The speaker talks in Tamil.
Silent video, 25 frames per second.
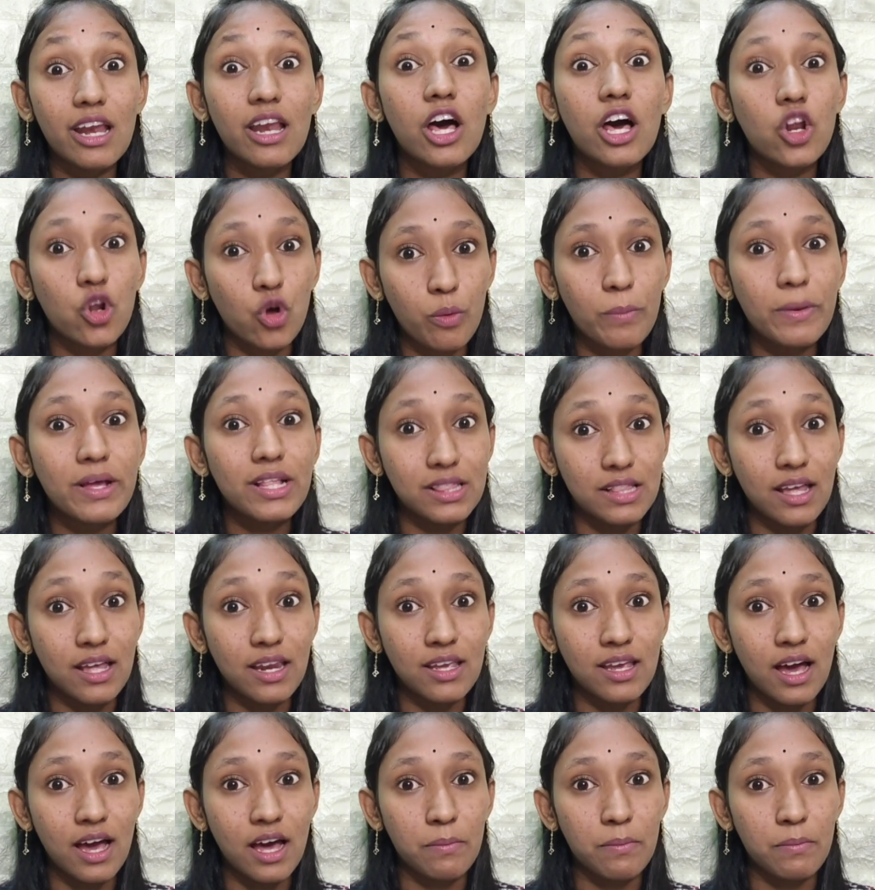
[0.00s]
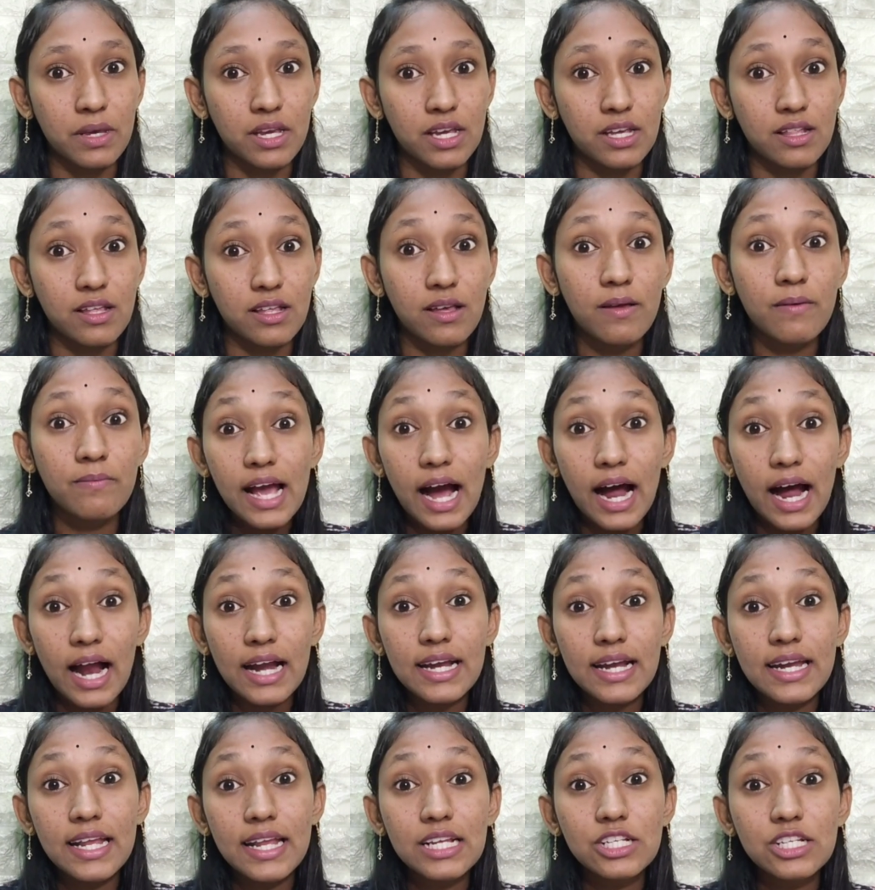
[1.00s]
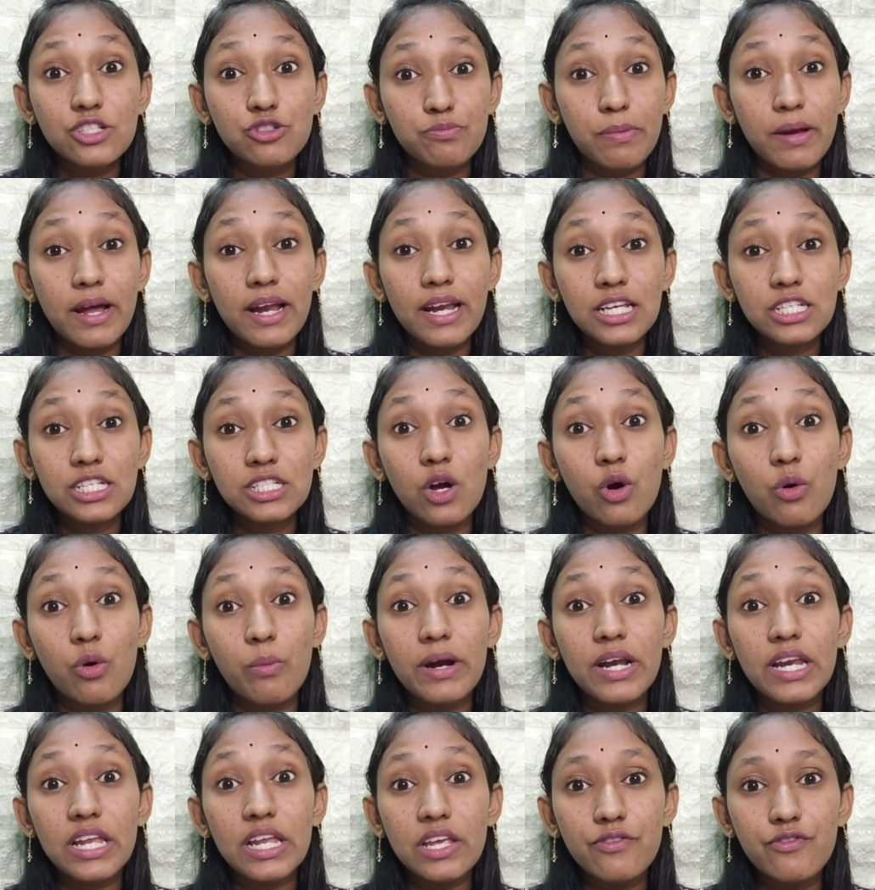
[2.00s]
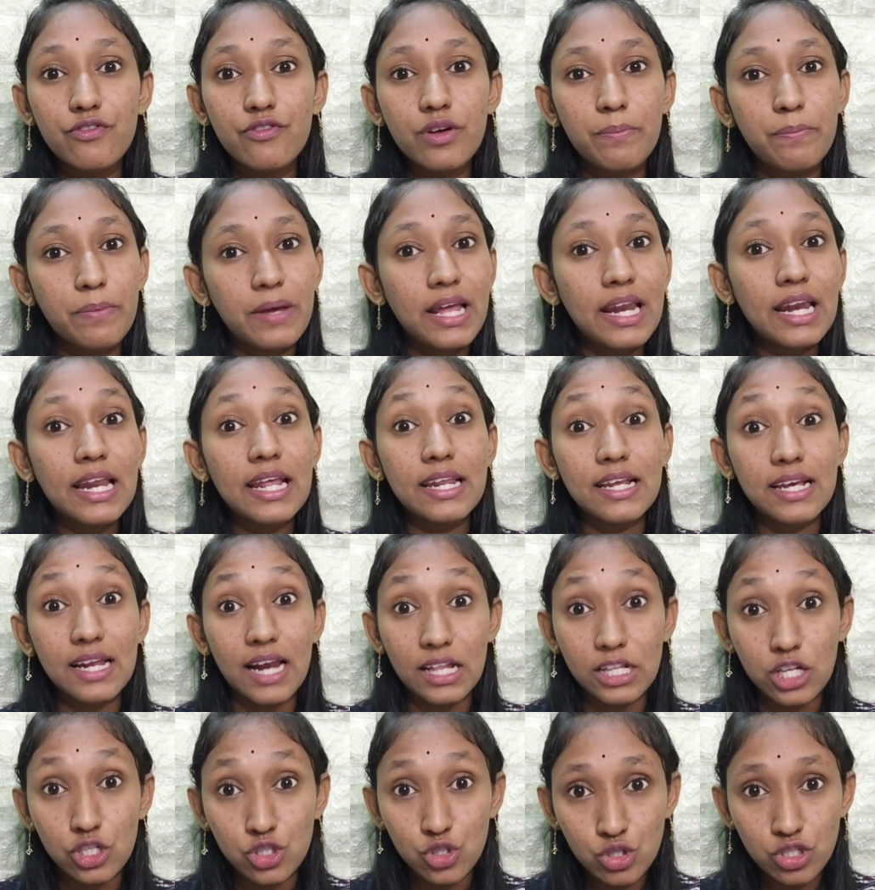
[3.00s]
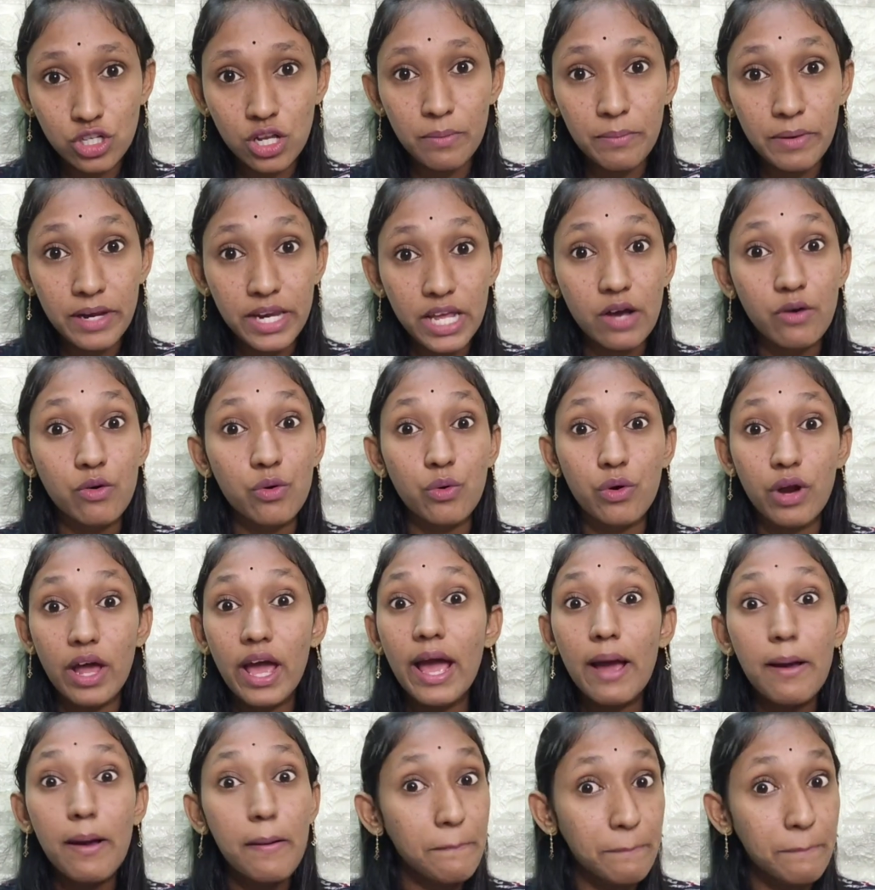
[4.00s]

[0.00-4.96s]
எல்லாருக்குமே தெரிய ஆரம்பிக்குது அன்டில் ஸ்பானிஷ் கவர்மெண்ட் இவர் பேரில் இருக்கிற அந்த சோஷியல் மீடியாவை கூட